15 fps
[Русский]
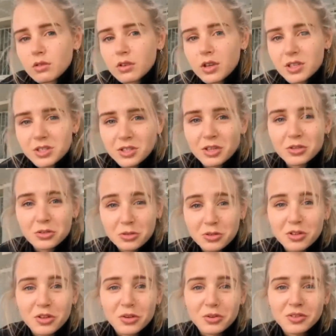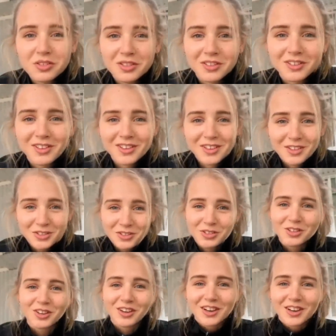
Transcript: Костян, ты серьезно? Да. Че?